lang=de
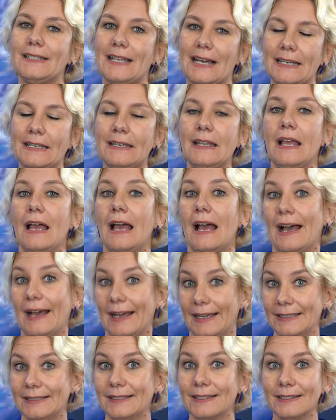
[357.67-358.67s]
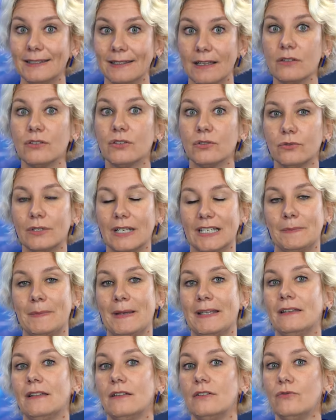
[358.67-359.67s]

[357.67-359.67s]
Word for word: dann heißt es so, dass man